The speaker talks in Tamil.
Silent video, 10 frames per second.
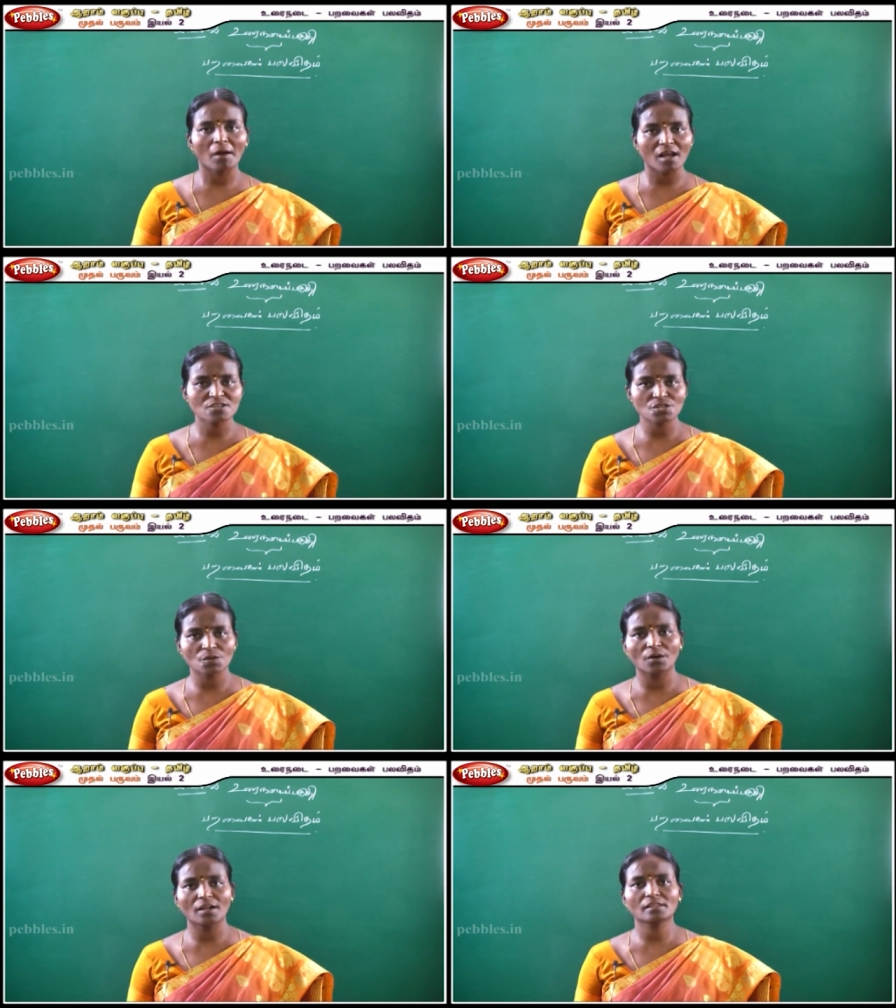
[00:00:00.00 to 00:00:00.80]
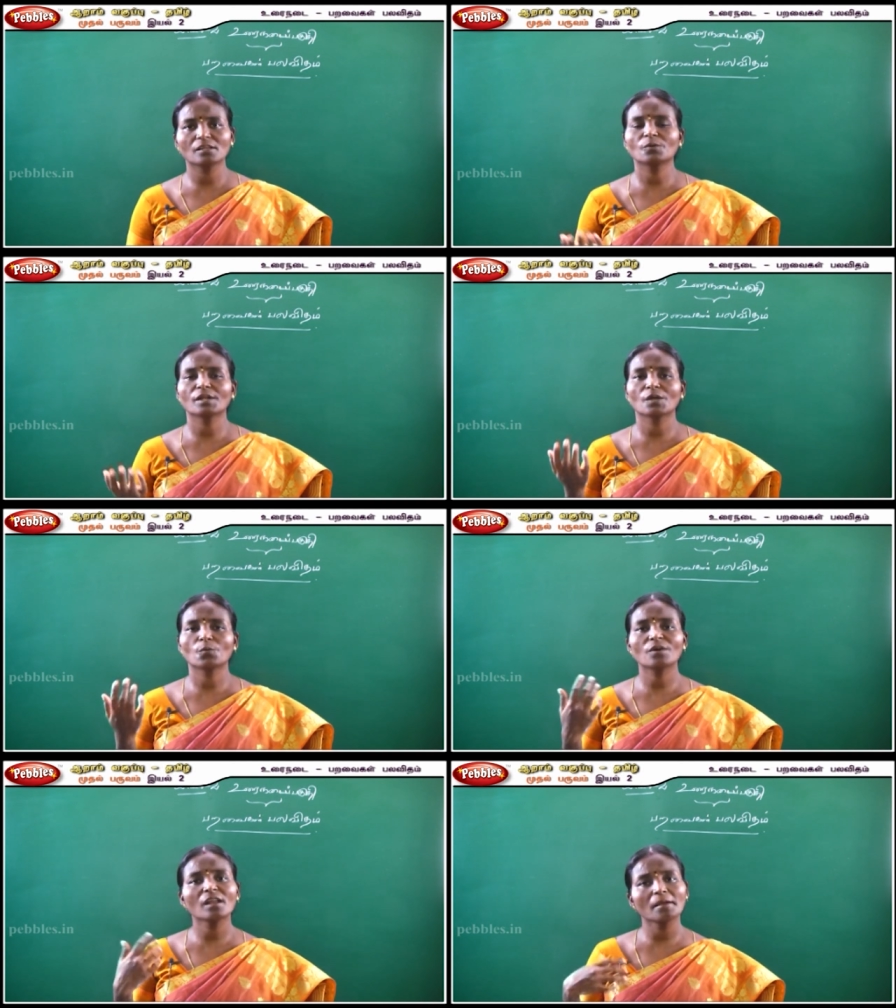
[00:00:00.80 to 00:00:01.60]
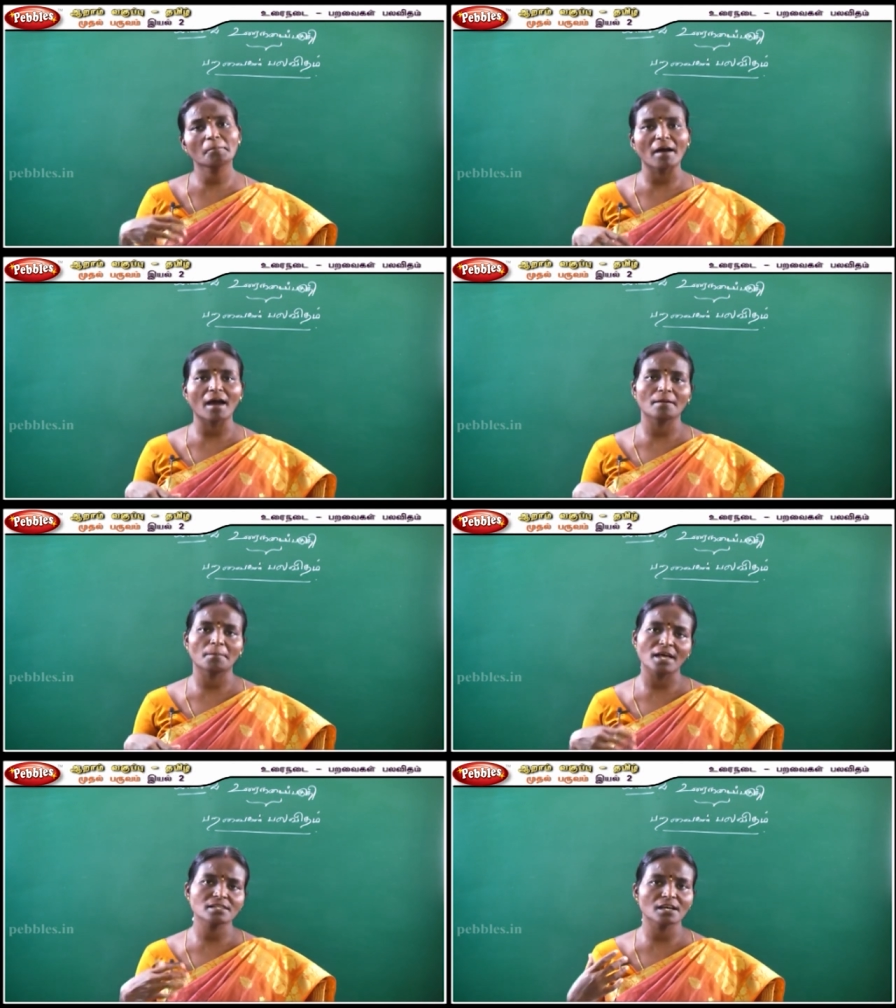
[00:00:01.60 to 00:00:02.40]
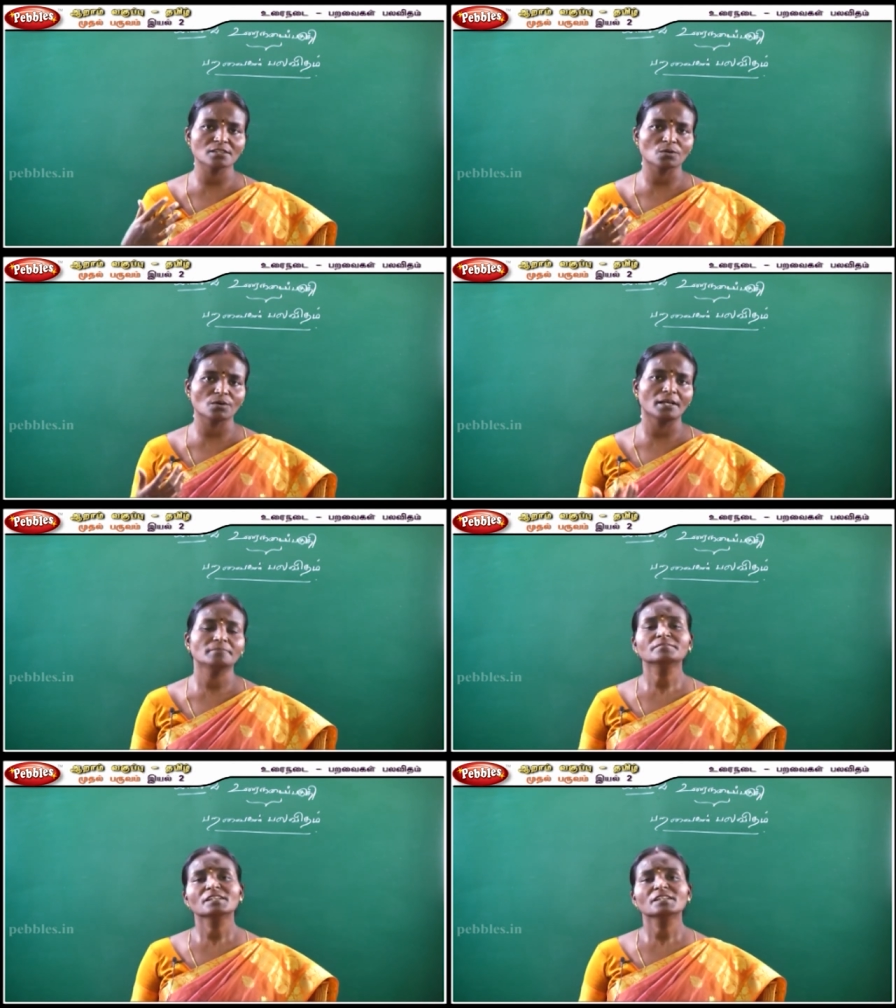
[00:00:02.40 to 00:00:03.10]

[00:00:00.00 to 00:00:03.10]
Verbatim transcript: மாற்றிக்கொள்ள தன்னுடைய உடலை பா பாதுகாத்துக்கொள்ள